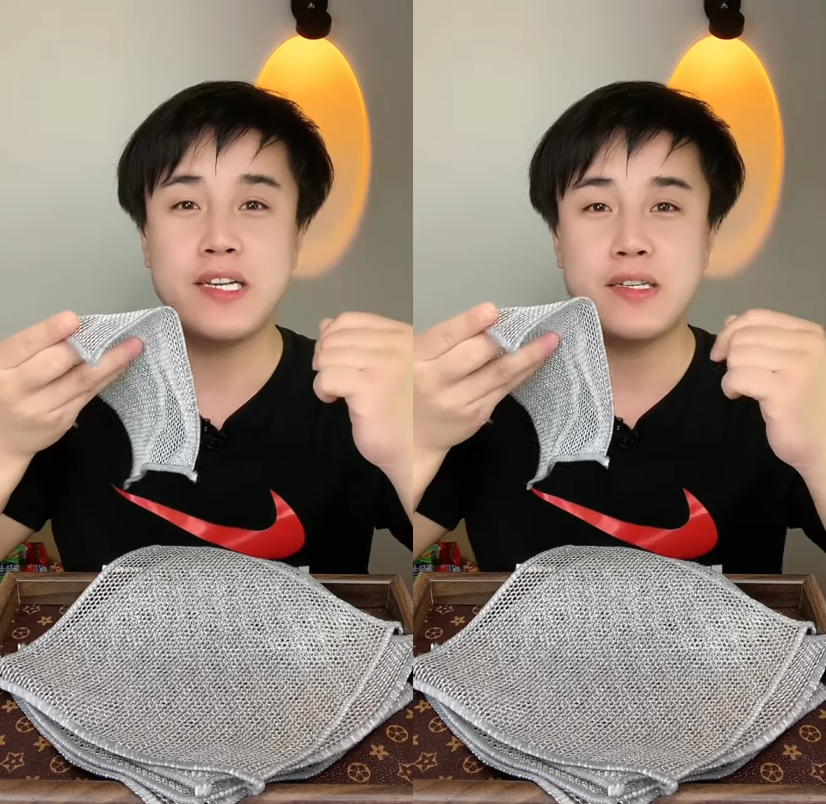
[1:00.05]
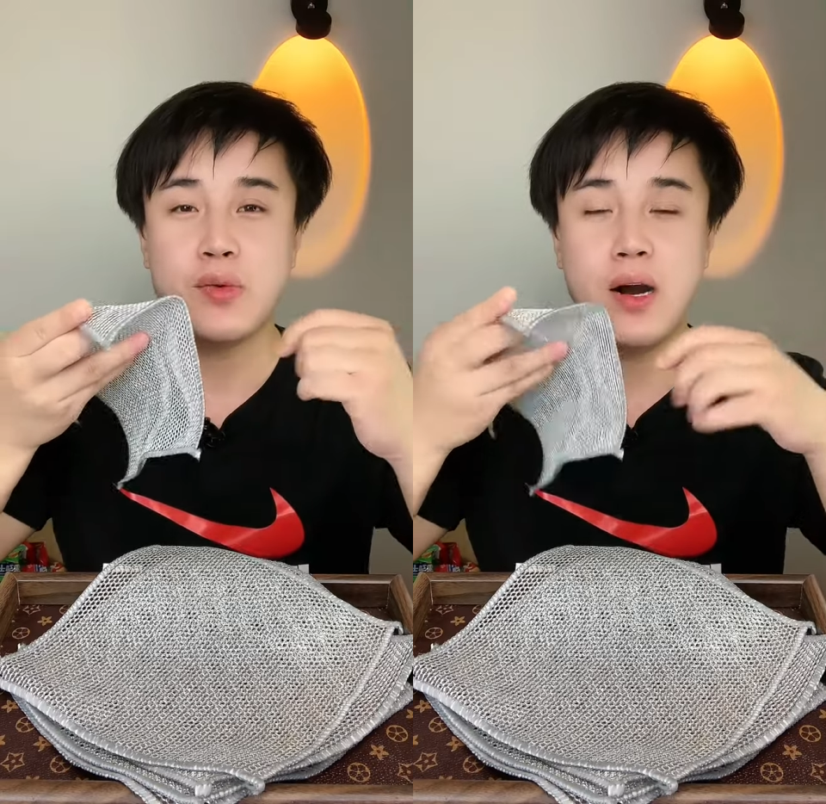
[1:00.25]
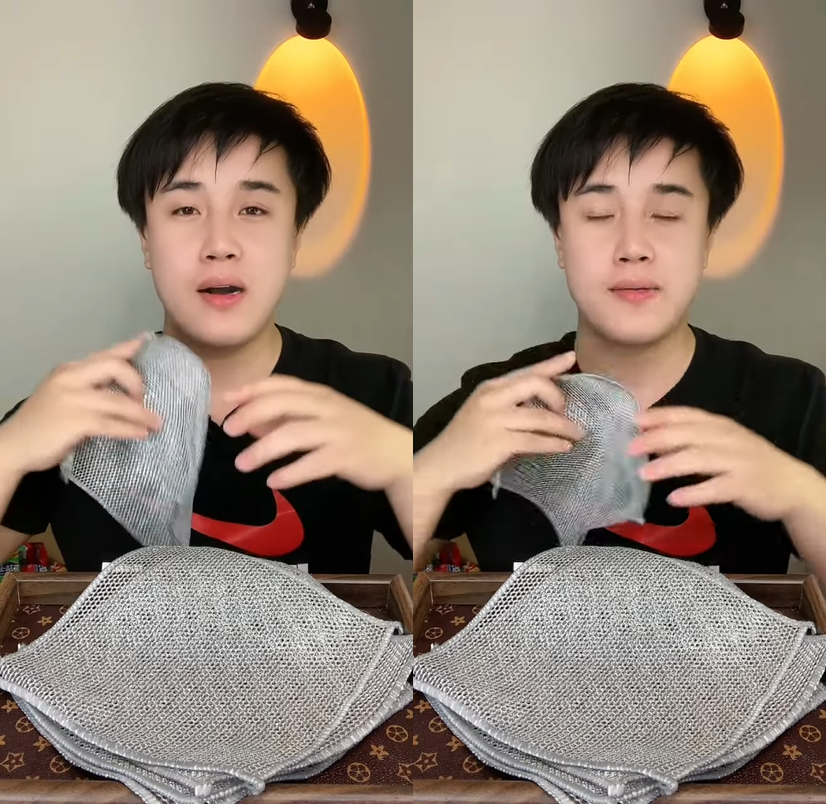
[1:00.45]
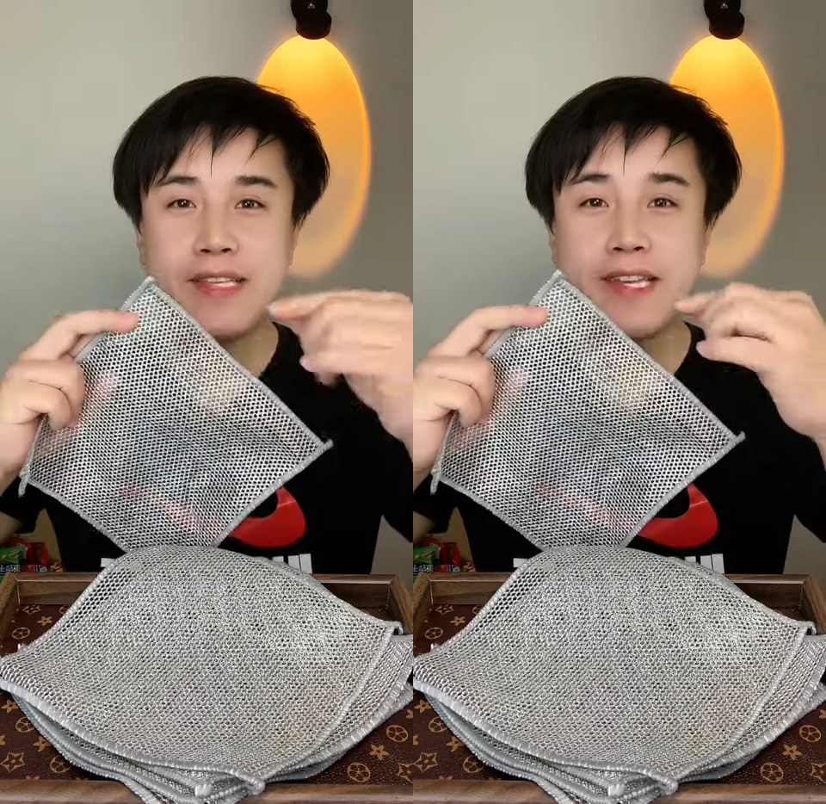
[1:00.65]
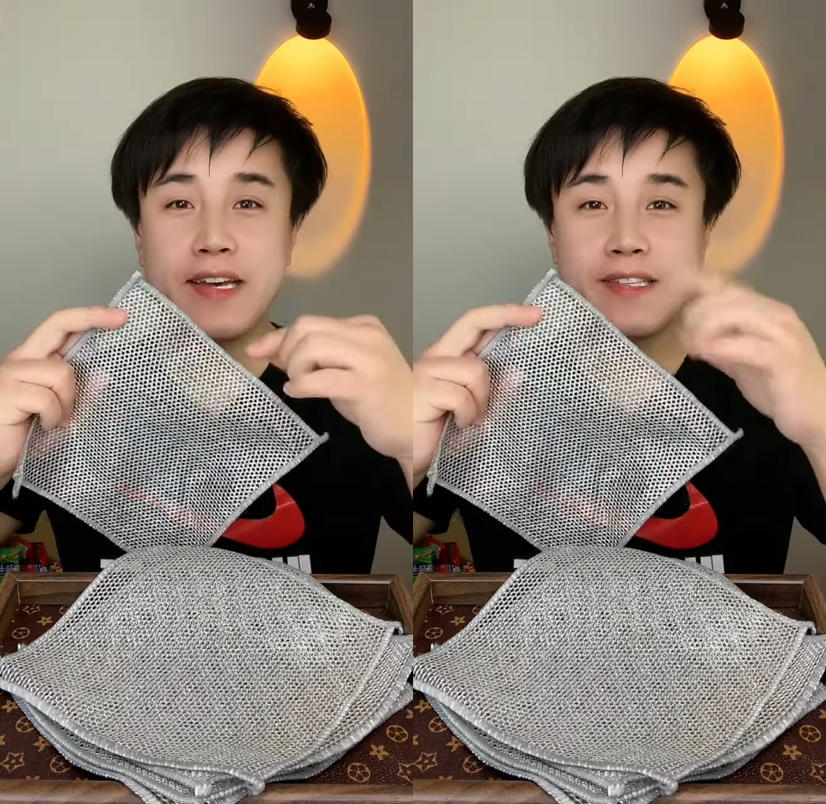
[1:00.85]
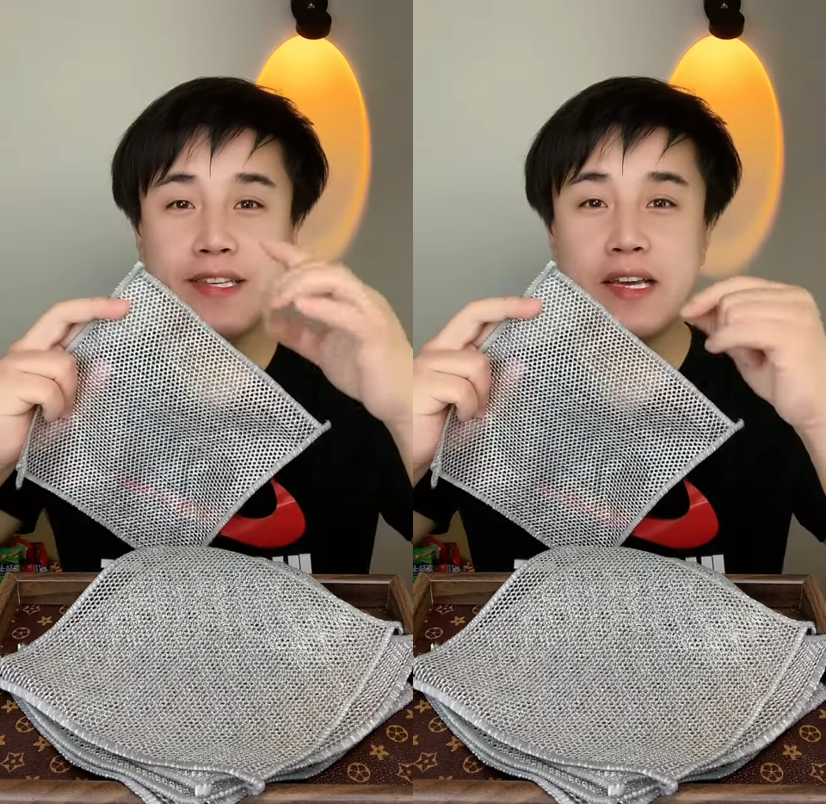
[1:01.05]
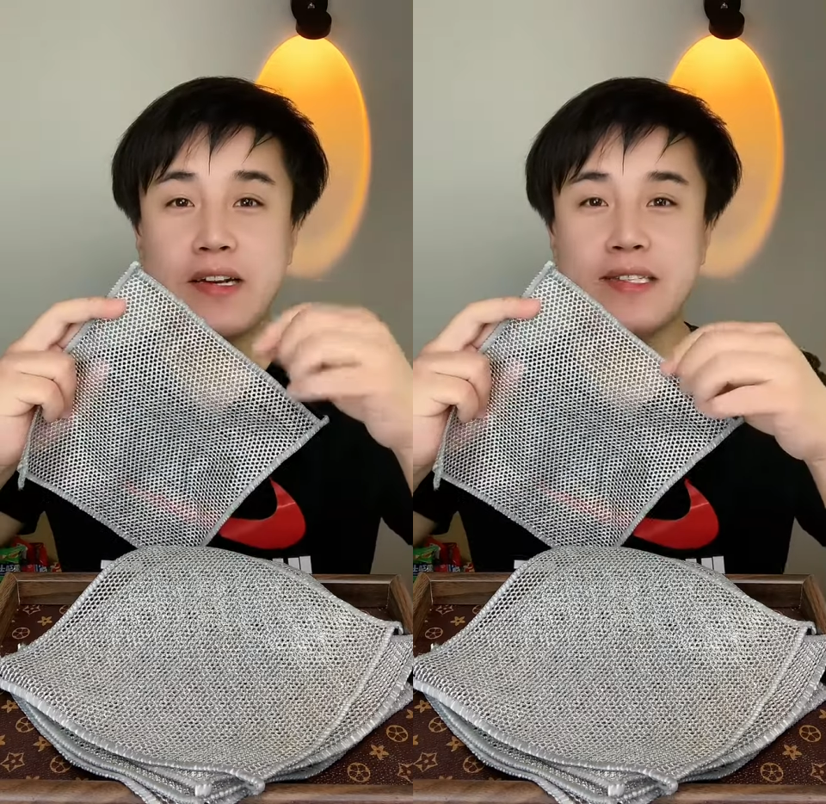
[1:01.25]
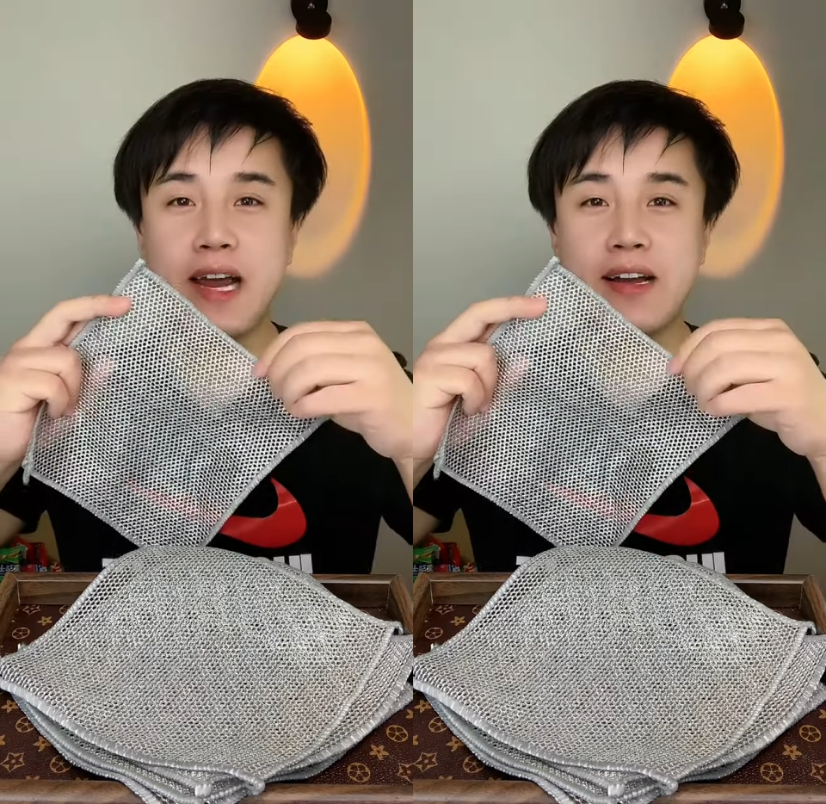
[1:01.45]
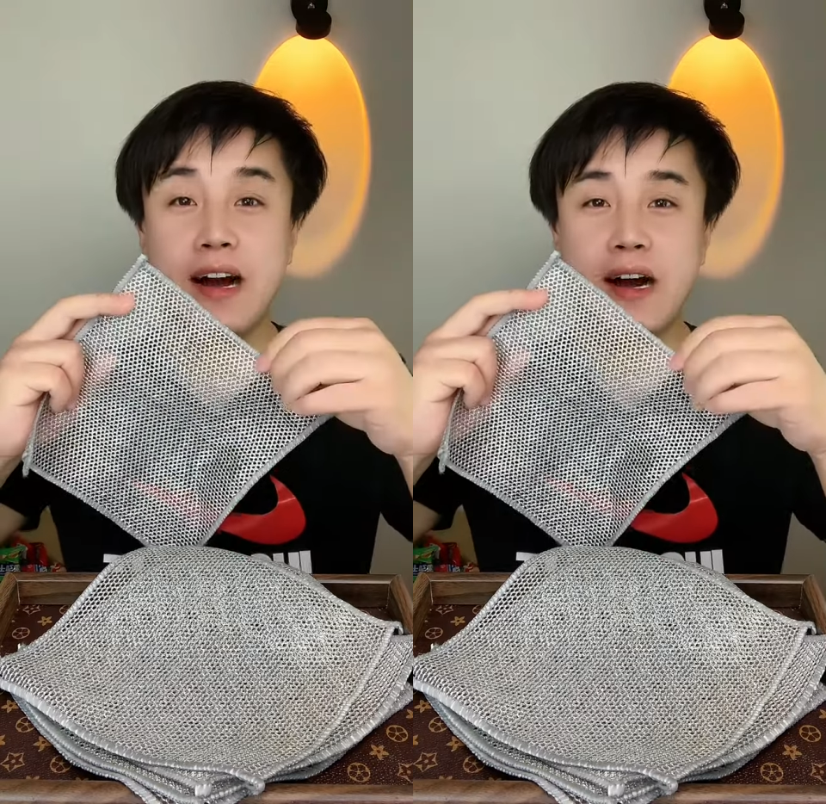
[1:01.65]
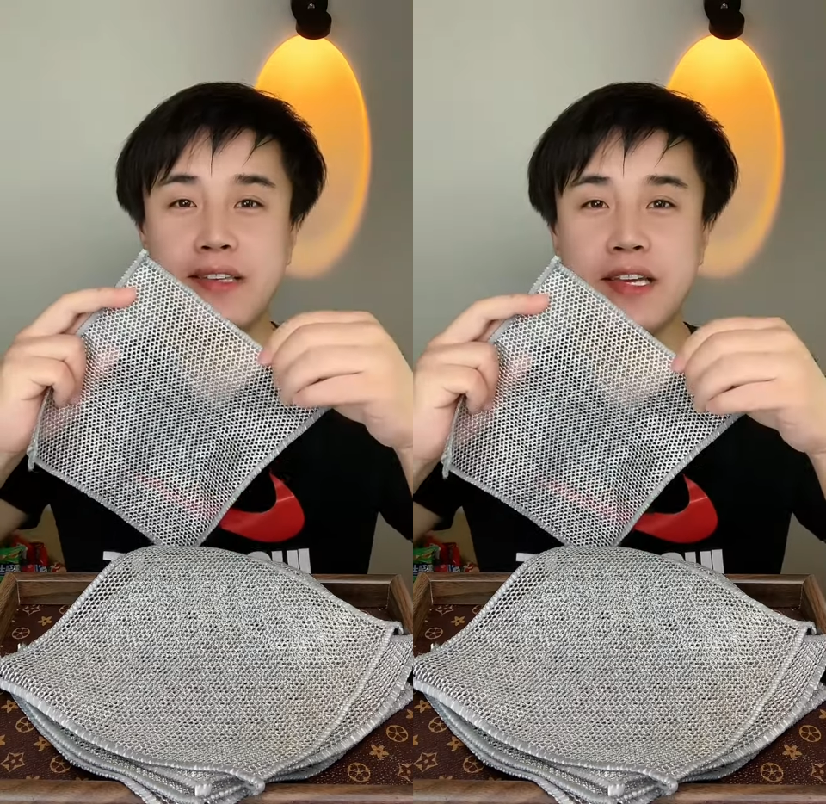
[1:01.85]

的情况，关键呢，今天的价格啊，